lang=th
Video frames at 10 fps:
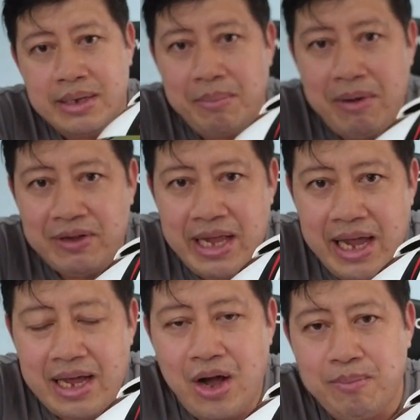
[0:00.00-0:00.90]
สำหรับวัน
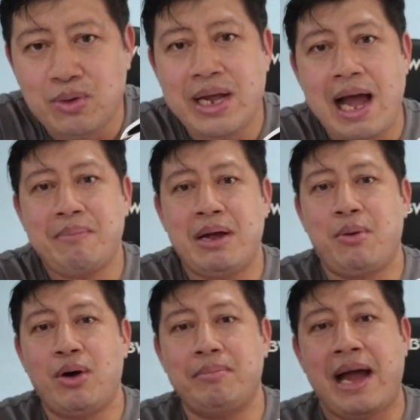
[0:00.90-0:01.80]
นี้ขอบคุณครับ แล้ว
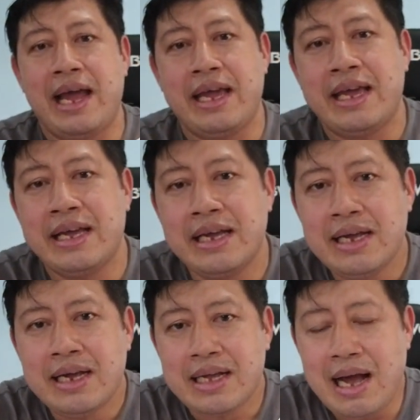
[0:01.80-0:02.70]
พบกันใหม่
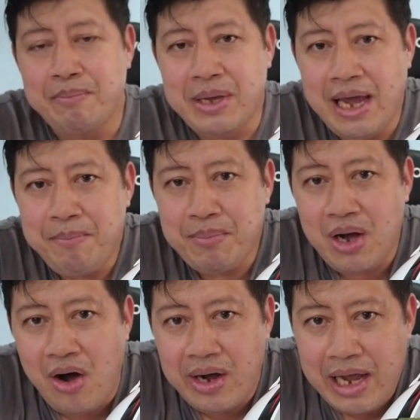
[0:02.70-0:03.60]
กับคลิป
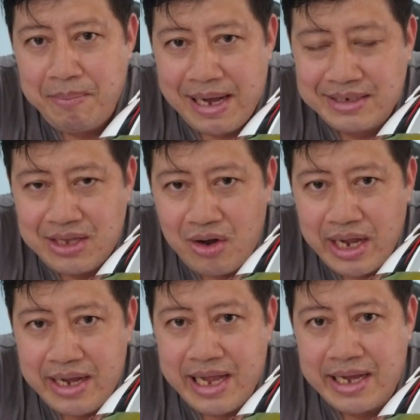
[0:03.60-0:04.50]
ของ Xmax
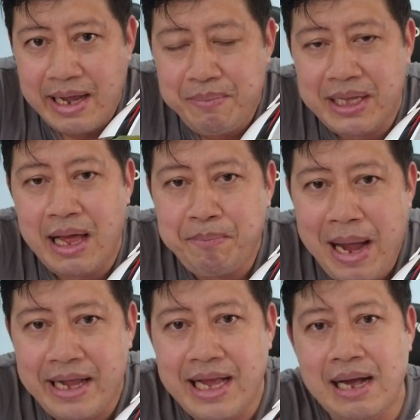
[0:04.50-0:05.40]
Story ในคลิปถัด
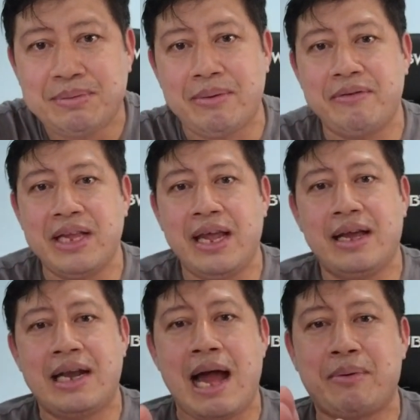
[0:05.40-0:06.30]
ไปนะครับ สำหรับวันนี้
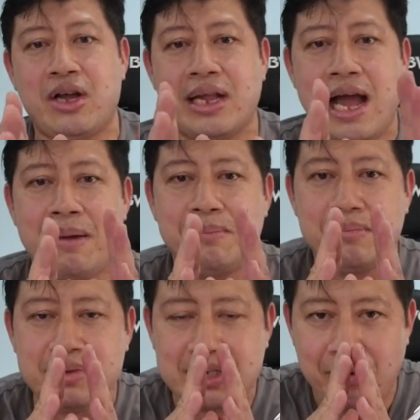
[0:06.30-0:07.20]
ลาไปก่อนครับ
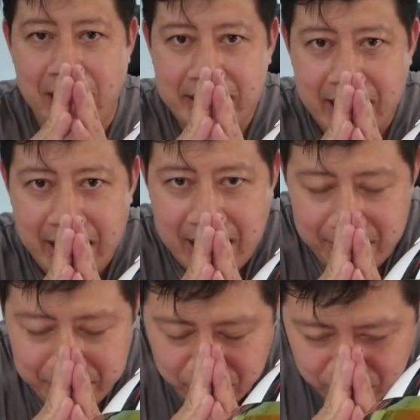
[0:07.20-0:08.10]
สวัสดีค
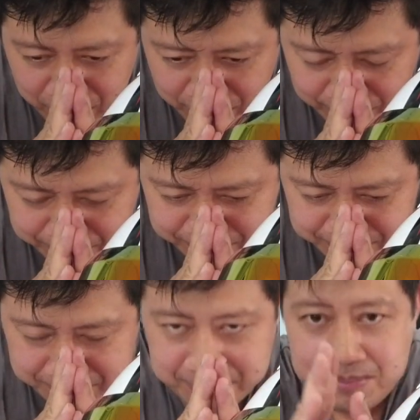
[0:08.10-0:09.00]
รับผม
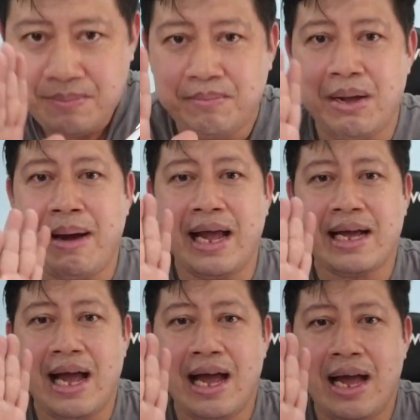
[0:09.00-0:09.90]
บ๊ายบาย
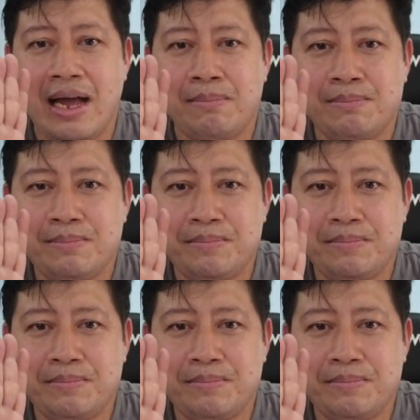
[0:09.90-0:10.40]
ครับ